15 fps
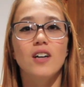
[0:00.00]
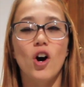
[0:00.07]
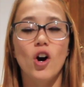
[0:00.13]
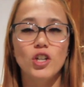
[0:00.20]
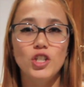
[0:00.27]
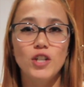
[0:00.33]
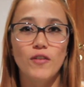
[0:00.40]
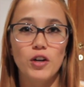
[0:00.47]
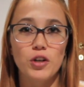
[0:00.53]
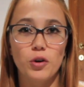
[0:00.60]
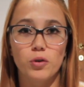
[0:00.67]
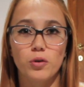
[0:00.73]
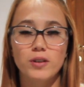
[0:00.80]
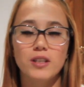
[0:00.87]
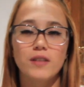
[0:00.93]
Oggi
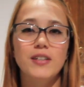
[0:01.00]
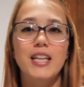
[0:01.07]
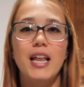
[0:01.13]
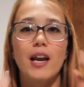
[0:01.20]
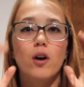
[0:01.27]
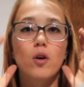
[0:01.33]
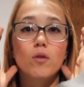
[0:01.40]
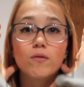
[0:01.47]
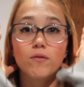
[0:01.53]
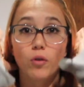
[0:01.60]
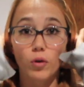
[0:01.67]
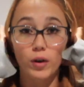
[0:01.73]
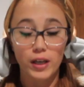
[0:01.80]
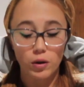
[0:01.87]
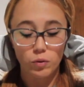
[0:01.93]
voglio condividere con
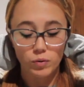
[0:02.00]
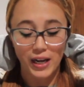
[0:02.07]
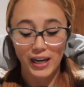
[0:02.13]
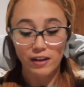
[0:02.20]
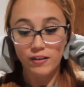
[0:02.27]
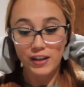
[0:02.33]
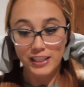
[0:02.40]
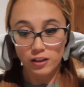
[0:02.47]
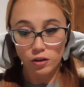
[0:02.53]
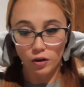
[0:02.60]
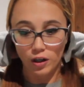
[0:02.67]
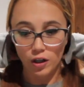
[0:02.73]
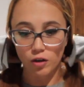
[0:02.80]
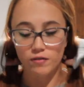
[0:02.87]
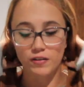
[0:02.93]
voi una
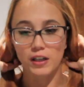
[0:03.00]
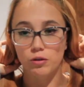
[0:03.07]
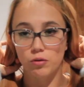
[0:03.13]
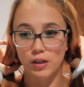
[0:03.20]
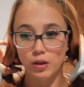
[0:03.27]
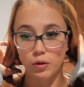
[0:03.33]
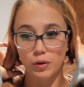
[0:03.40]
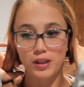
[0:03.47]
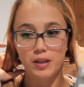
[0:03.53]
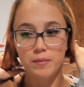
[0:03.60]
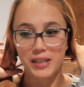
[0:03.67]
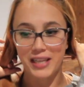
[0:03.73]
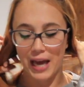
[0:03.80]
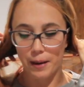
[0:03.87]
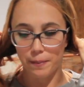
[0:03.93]
riflessione che ho fatto negli
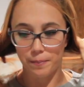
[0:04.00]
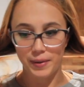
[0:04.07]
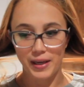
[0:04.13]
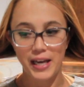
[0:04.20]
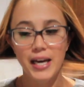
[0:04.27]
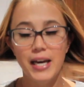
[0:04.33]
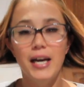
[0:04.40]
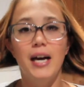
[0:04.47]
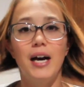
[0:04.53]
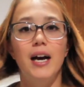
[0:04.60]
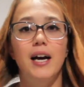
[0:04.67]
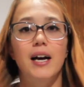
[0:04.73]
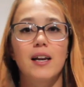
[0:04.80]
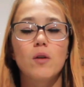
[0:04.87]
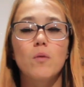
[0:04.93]
ultimi tempi
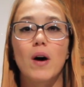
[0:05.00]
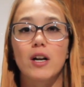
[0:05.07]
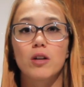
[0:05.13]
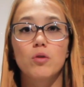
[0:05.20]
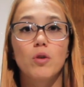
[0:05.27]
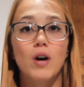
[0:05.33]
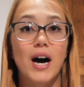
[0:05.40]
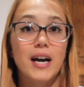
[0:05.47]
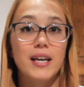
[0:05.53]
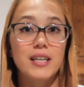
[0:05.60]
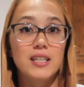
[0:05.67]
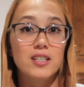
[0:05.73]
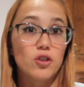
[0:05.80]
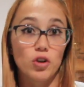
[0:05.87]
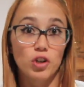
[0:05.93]
eh, riguardo
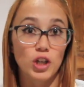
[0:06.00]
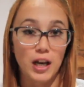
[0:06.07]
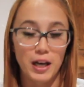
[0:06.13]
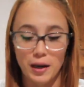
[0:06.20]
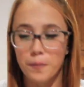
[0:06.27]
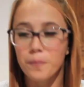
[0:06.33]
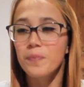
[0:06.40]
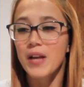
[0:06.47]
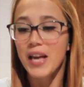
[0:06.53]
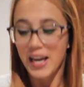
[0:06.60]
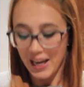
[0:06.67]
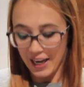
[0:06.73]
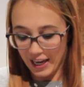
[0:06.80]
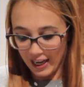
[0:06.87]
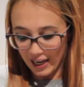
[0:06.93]
ai social.
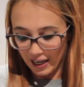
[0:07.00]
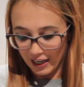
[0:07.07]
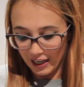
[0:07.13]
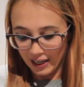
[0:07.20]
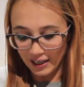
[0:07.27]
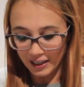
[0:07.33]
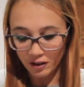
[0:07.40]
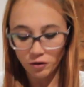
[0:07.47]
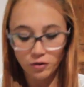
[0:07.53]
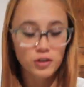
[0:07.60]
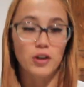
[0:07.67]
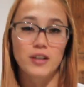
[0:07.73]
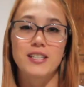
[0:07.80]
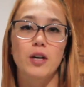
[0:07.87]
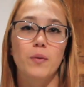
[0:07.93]
Eh, non
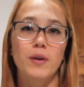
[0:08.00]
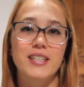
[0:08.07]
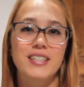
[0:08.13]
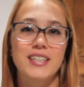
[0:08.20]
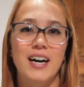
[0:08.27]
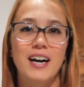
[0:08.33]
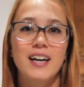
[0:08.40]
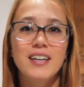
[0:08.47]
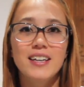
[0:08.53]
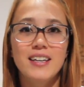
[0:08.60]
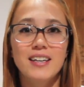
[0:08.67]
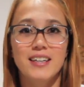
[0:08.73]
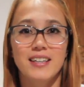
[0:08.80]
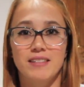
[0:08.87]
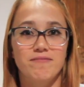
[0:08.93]
so se questa
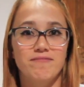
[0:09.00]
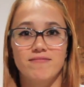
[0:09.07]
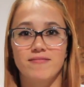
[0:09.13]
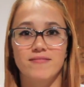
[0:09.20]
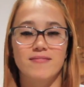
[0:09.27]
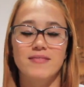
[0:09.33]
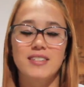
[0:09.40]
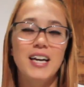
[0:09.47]
Mm,